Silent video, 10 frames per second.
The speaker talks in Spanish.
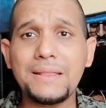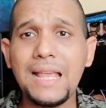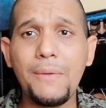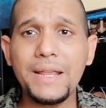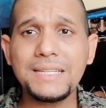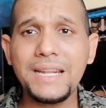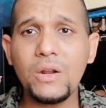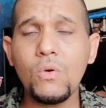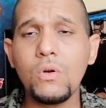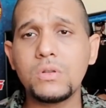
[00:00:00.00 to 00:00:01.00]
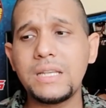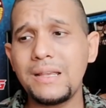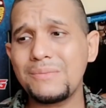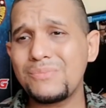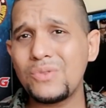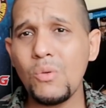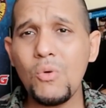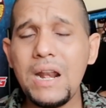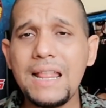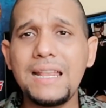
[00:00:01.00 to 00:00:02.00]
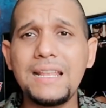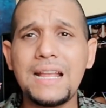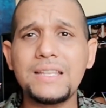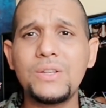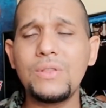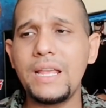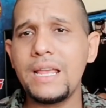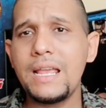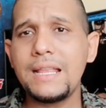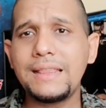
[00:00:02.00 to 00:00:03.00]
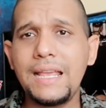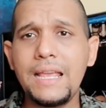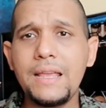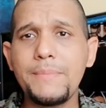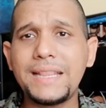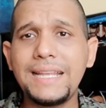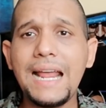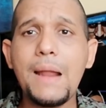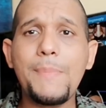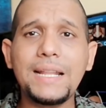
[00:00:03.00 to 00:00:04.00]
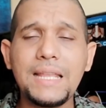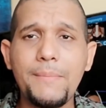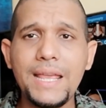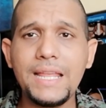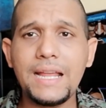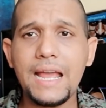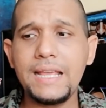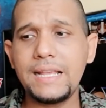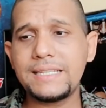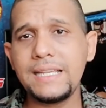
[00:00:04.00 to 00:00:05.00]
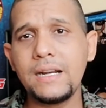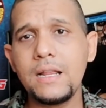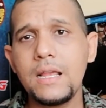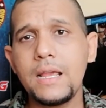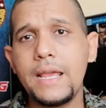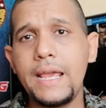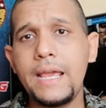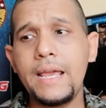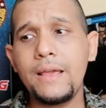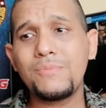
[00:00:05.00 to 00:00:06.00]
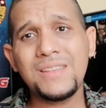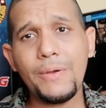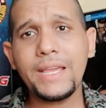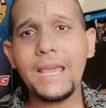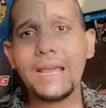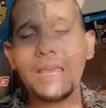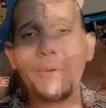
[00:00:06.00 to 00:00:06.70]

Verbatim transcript: tal vez ninguno se tomó la dedicación de, investigar la parte médica y decir, eh, ¿sabes qué? Aquí